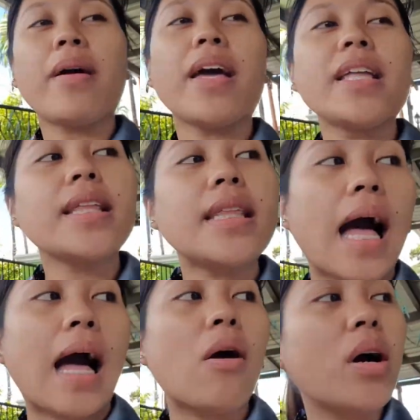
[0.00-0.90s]
mainit
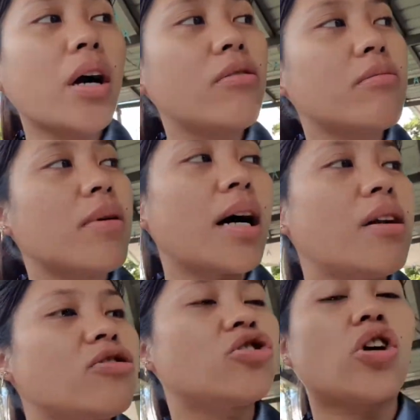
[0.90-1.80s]
ha. Huwag kayong
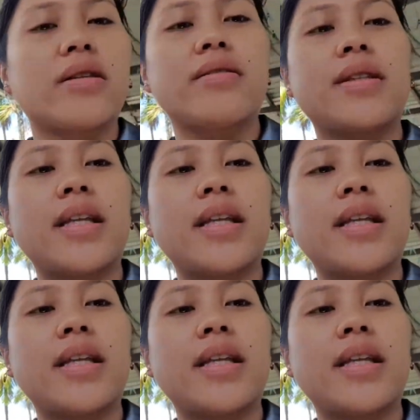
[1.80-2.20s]
mag-ano dyan.